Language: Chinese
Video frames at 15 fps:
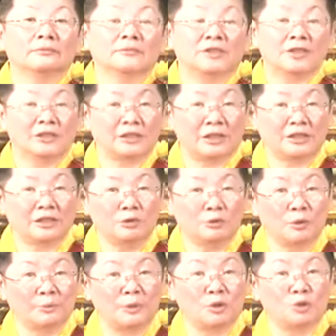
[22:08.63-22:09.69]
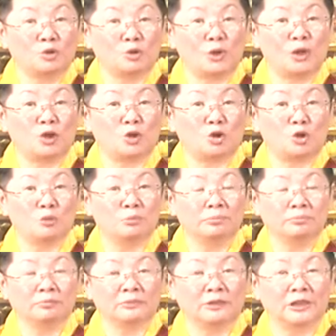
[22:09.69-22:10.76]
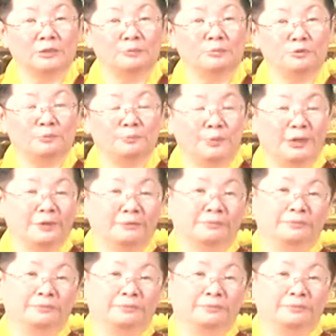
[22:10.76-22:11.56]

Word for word: 这才是我们最终的目标。